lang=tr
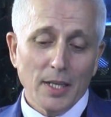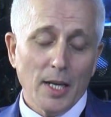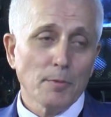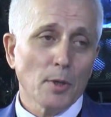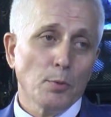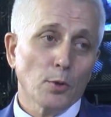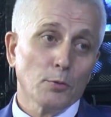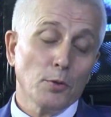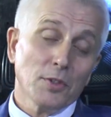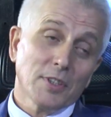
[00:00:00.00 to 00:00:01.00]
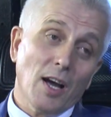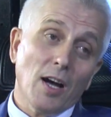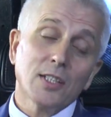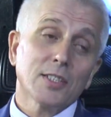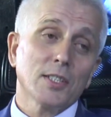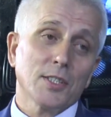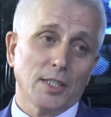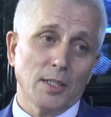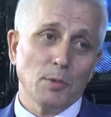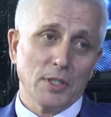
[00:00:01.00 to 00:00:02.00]
hem de portföyün daha hızlı
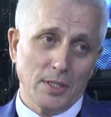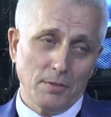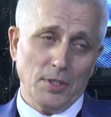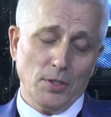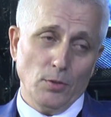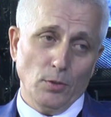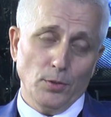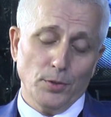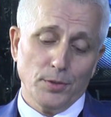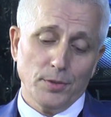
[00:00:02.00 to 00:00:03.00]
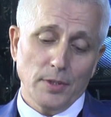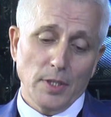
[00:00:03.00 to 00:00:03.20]
satılmasına vesile oluyor.